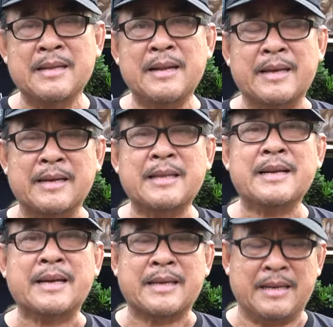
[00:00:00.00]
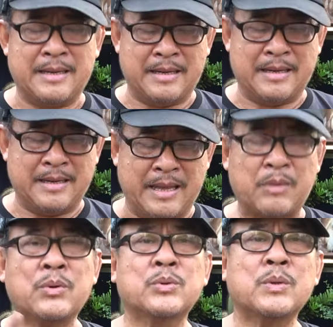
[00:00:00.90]
nó liền như thế này thì à,
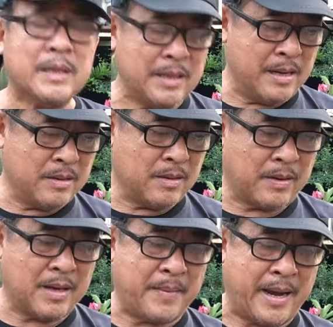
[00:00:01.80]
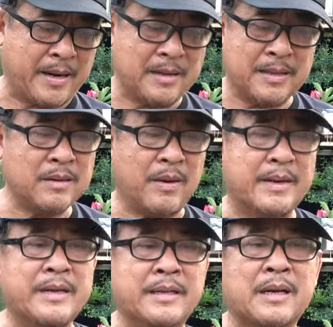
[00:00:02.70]
theo tôi tôi thích hơn còn các bạn à, thích loại
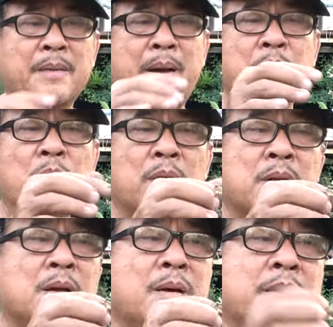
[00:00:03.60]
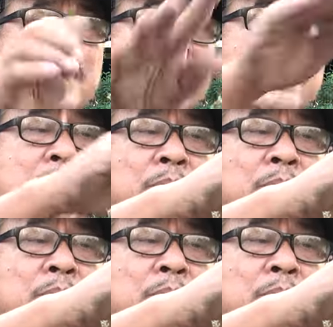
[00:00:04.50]
gì thì các bạn mua loại đó thôi chứ